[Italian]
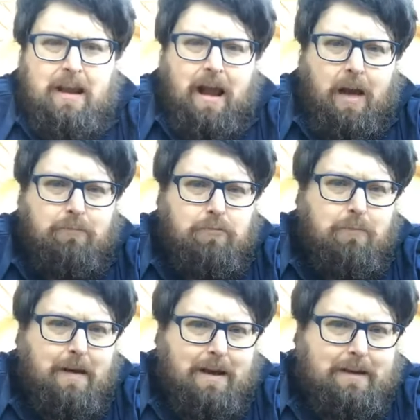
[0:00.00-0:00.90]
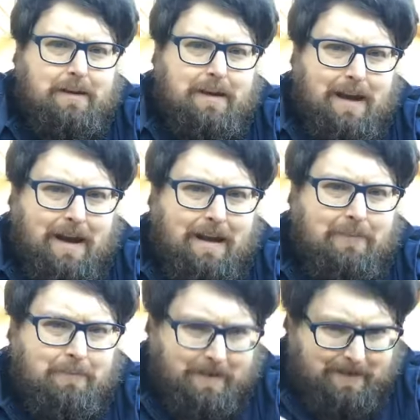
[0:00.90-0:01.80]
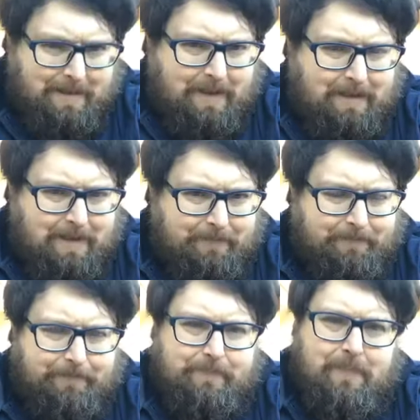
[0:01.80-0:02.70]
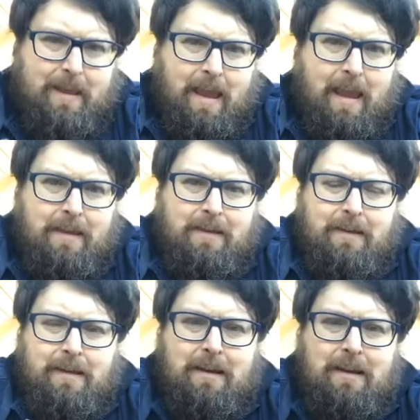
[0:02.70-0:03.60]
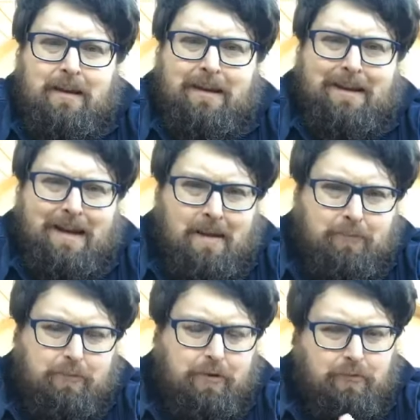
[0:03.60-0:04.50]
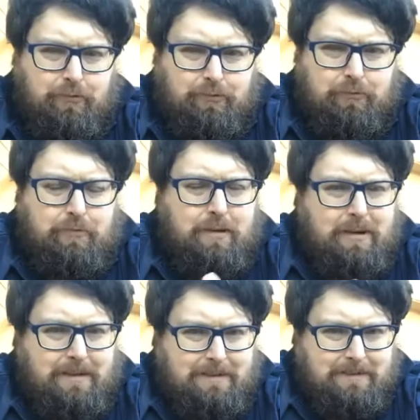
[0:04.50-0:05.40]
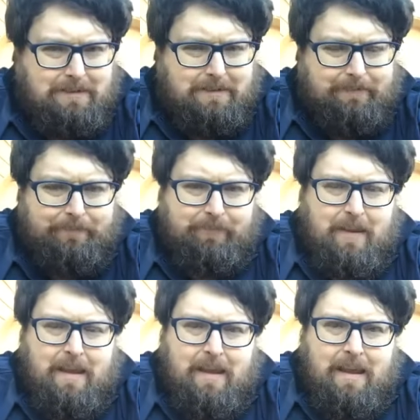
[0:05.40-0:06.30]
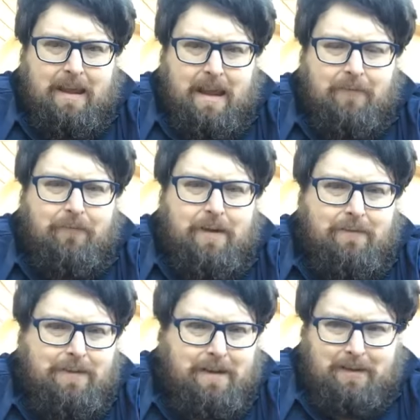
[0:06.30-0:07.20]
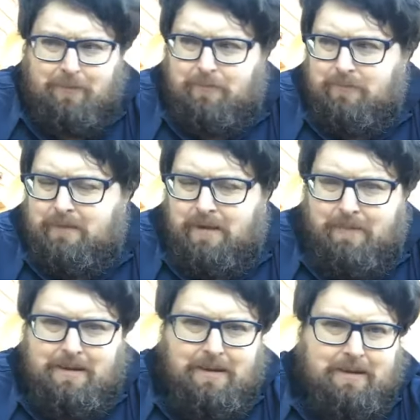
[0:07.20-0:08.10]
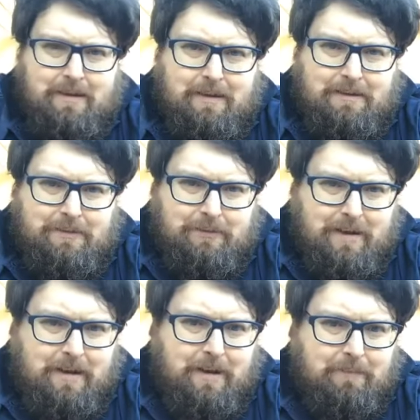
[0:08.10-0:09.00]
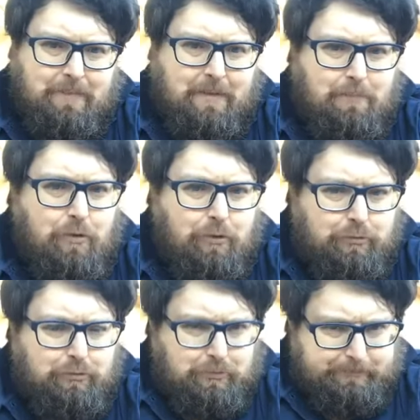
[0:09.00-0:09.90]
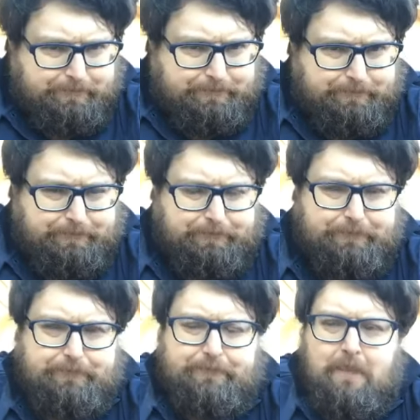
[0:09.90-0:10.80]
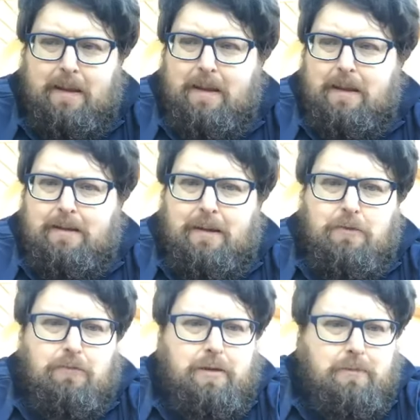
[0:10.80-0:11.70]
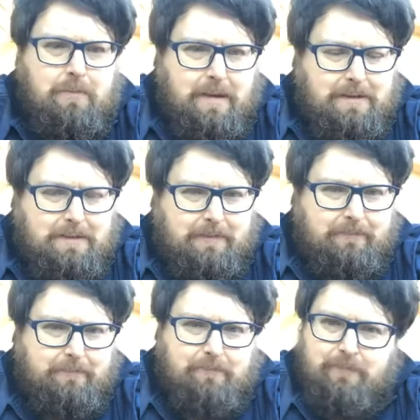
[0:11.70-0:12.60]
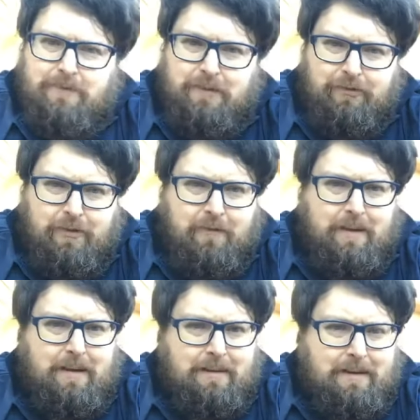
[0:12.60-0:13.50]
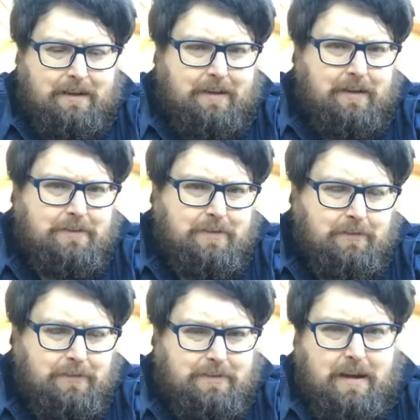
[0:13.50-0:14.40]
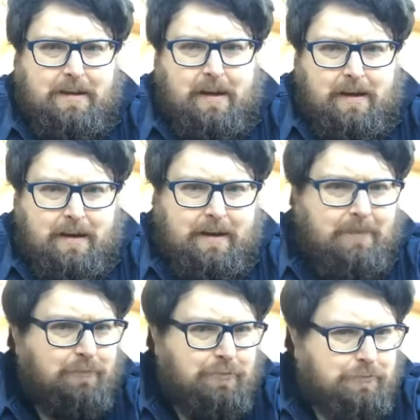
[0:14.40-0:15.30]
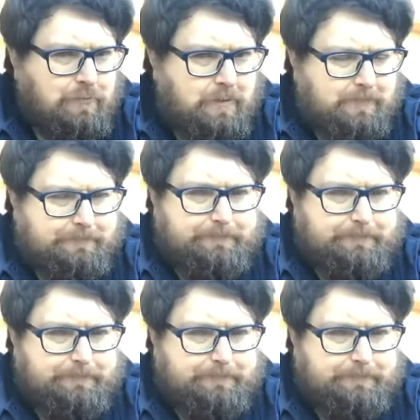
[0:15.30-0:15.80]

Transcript: Abu Bakr al-Baghdadi è il capo riconosciuto dell'ISIS e veniva dato dai media internazionali per morto negli ultimi mesi, si diceva negli attacchi che si erano stati a Raqqa e a Mosul.